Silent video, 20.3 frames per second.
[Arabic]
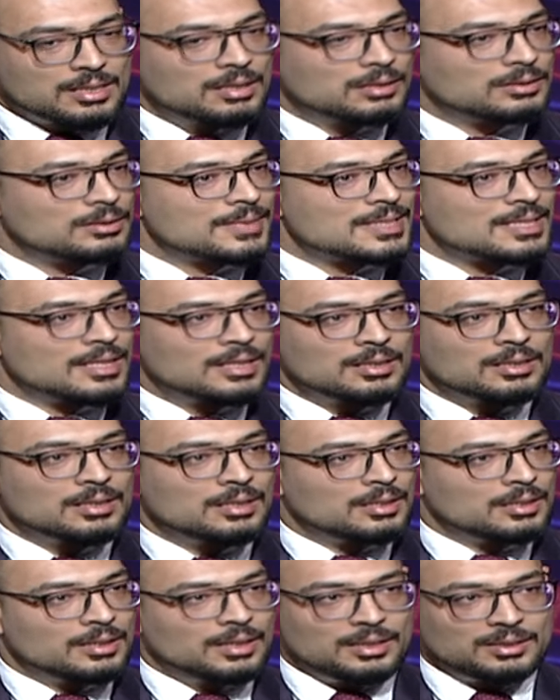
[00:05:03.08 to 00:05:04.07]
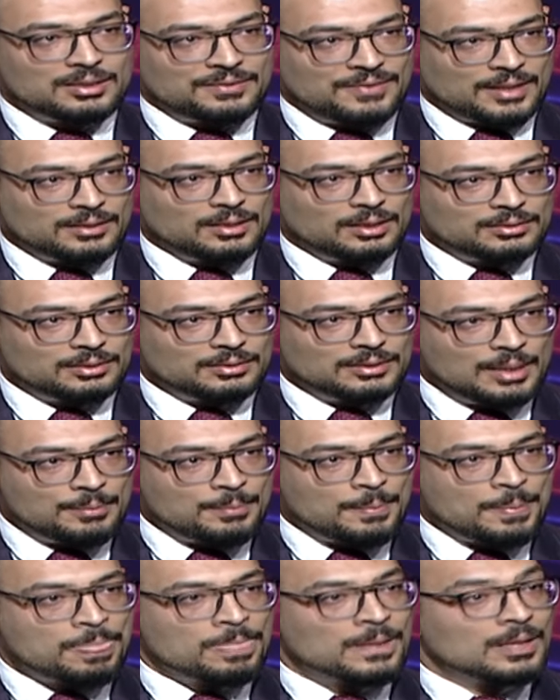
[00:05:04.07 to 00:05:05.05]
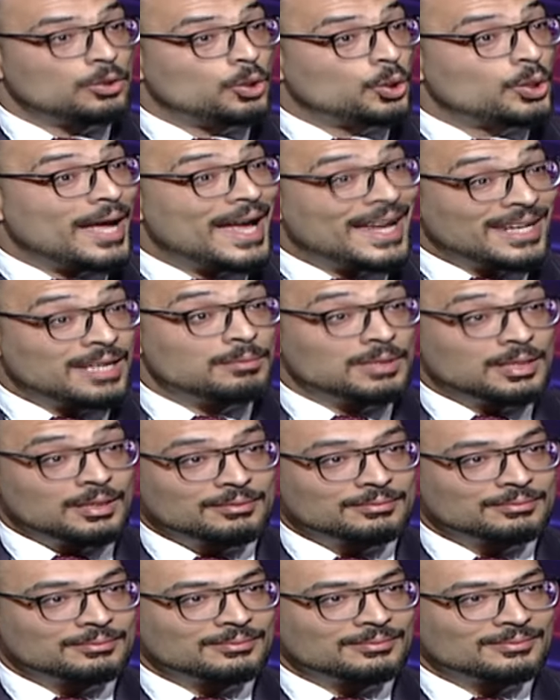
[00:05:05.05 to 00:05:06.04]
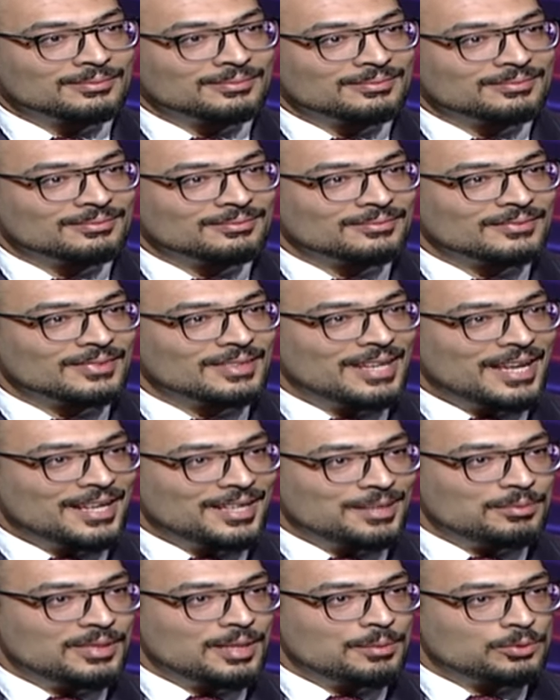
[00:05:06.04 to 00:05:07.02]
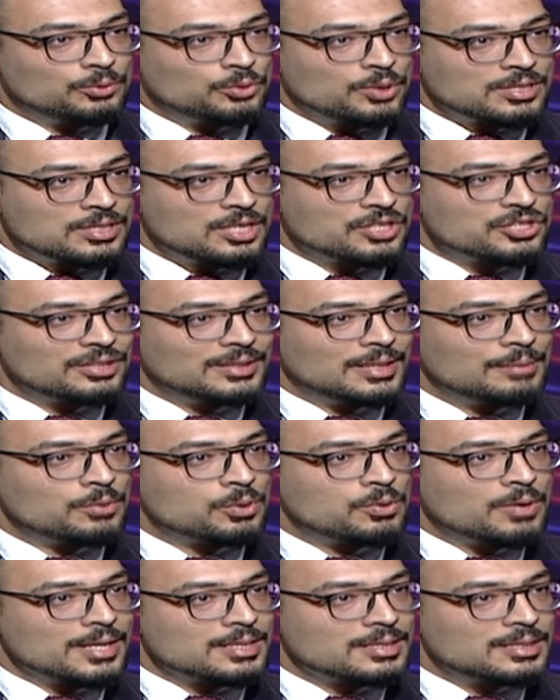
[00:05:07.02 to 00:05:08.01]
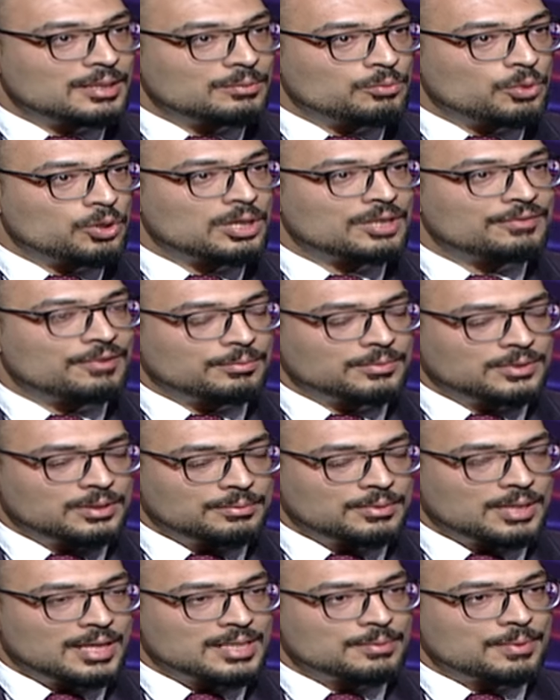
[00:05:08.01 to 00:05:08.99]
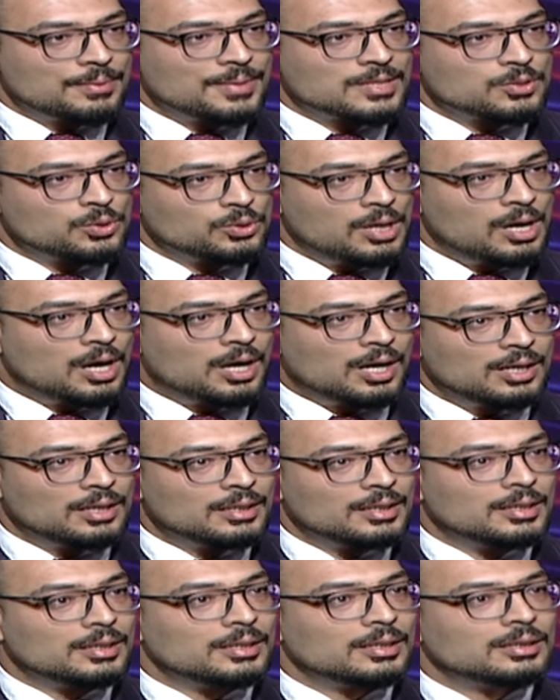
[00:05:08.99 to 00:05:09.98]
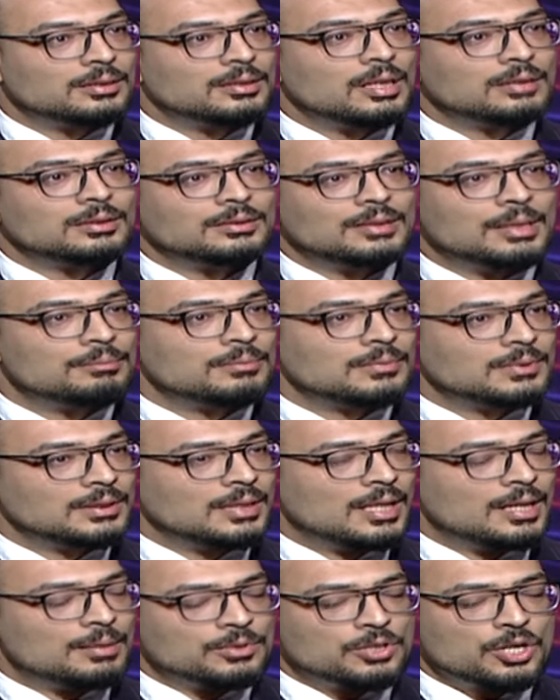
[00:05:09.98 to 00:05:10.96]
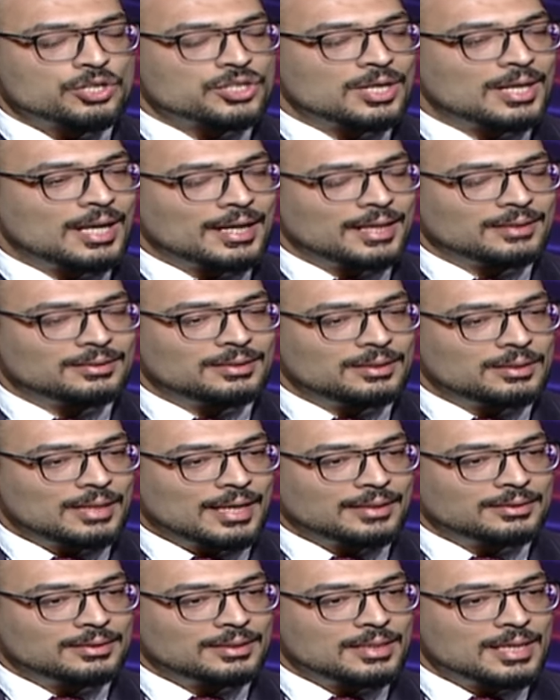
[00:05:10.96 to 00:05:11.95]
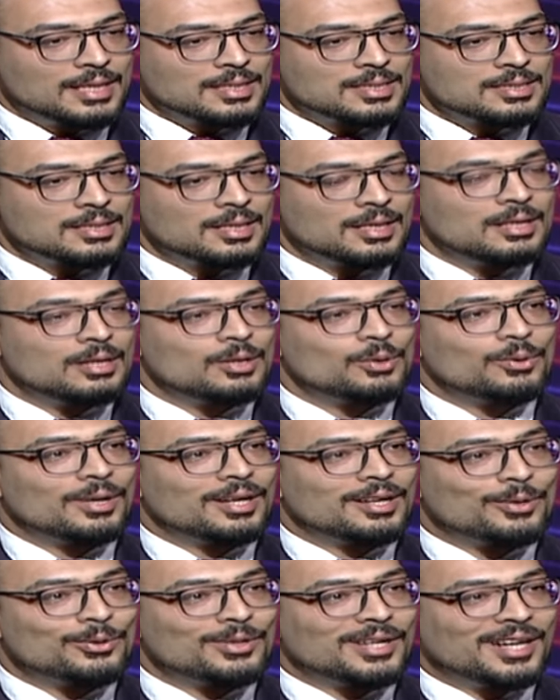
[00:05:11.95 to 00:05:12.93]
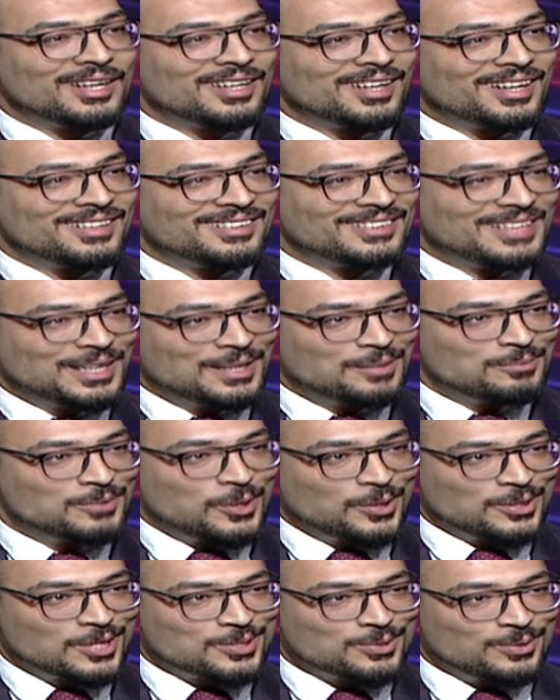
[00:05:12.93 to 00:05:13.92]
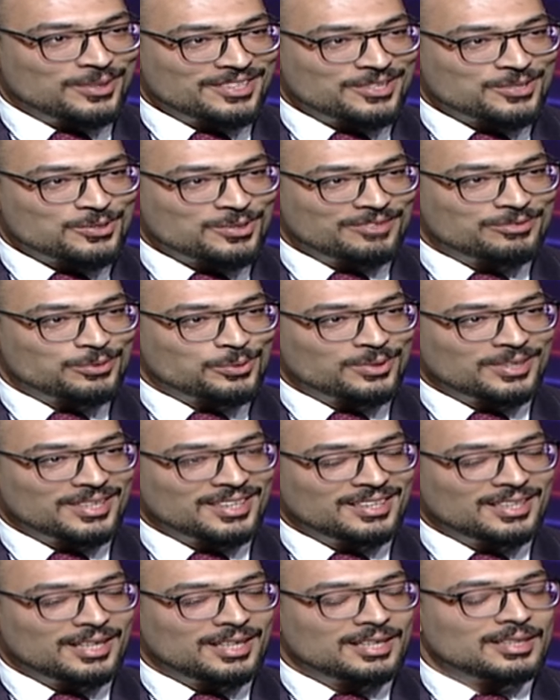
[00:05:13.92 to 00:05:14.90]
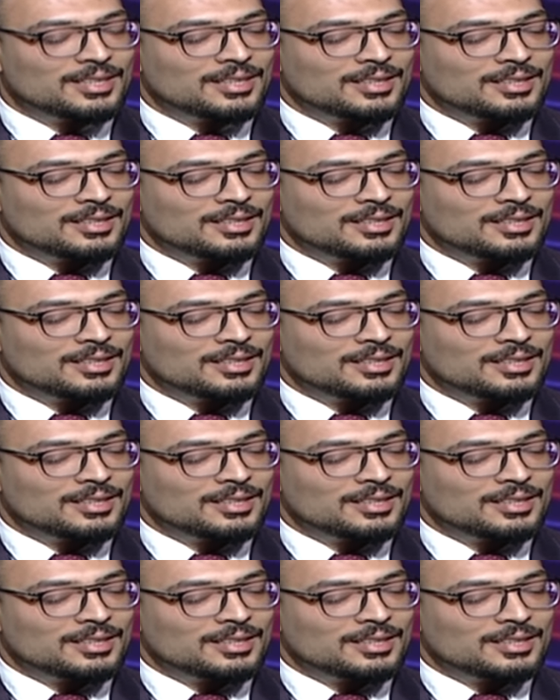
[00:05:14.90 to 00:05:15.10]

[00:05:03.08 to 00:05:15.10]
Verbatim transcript: ذكرت مثلا ارتفاع ضغط الدم انيميا الانيميا ما بتوصلش الدم كويس للمخ فمن ضمن اسبابها صداع ضغط الدم ده من اشهر الحاجات اللي عند الناس وان كنا احنا يعني اتعلمنا واحنا صغيرين شويه في الكليه